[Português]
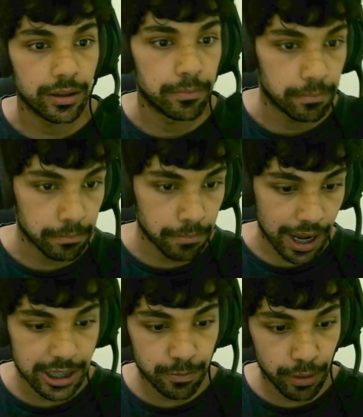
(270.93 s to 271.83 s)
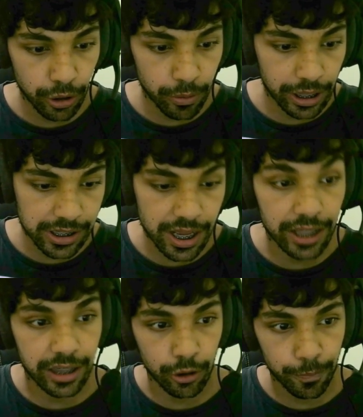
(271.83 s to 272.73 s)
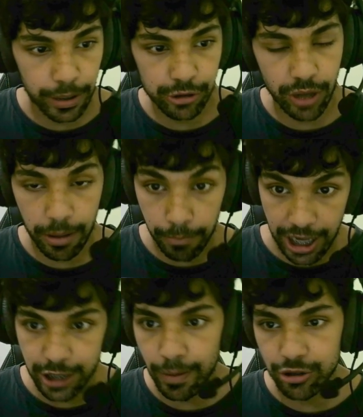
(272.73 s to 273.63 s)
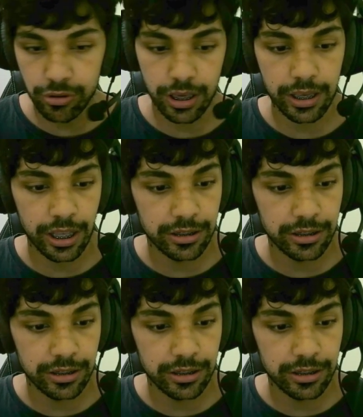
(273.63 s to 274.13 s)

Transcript: mas pelo menos ela tá num preço aí mais baixo do que 500